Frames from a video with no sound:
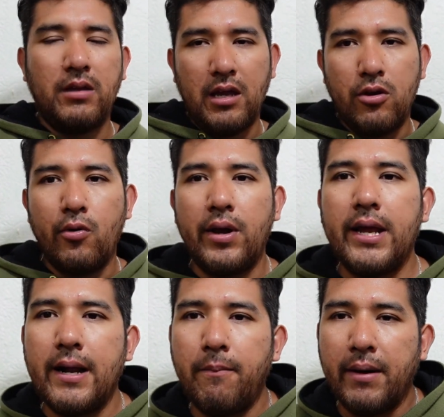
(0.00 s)
que yo
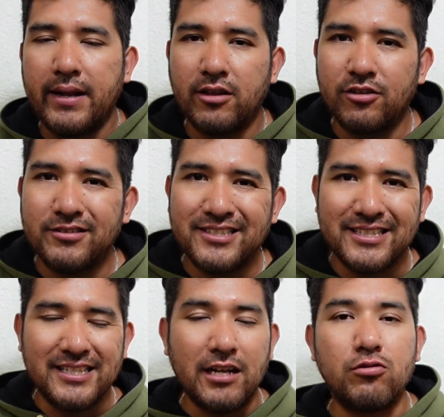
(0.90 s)
era para
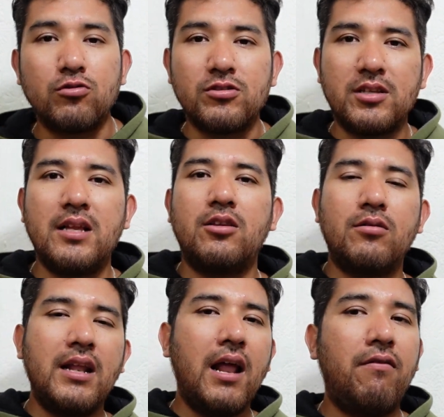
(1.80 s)
entonces el sustento
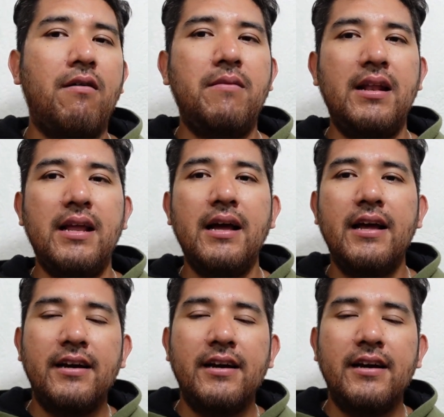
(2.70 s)
de la familia